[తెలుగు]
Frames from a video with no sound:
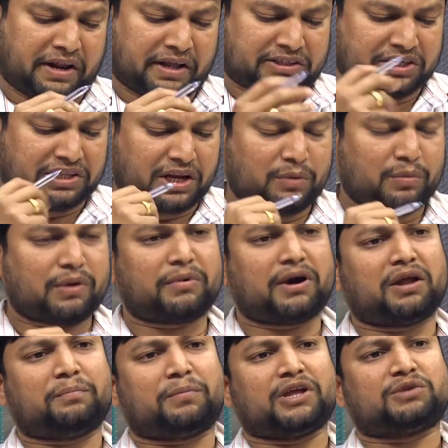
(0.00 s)
నిన్న చంద్రబాబు
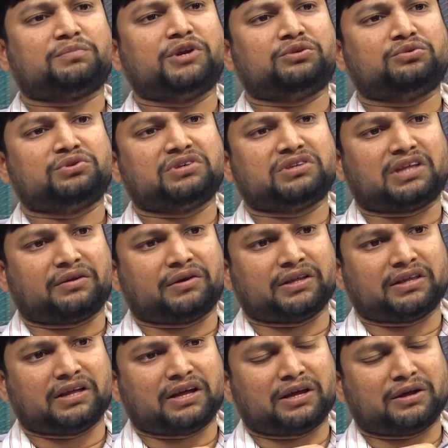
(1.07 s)
గారి ప్రెస్ మీట్ చూసిన
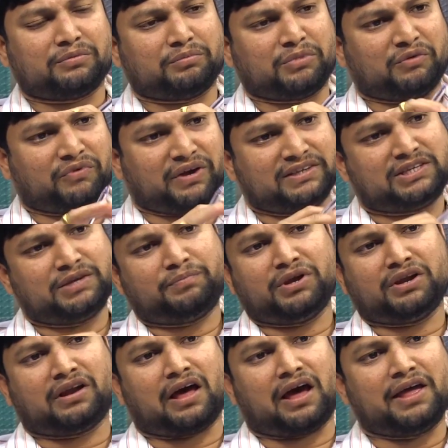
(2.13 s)
తర్వాత మీ
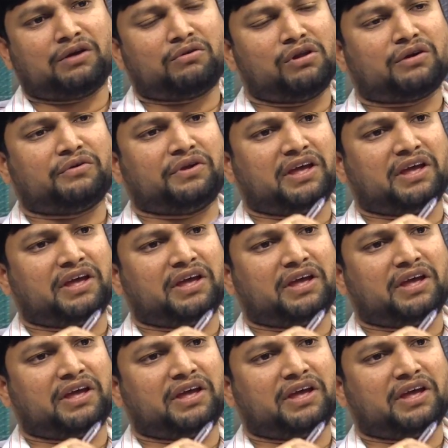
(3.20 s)
వైసీపీ నాయకులకు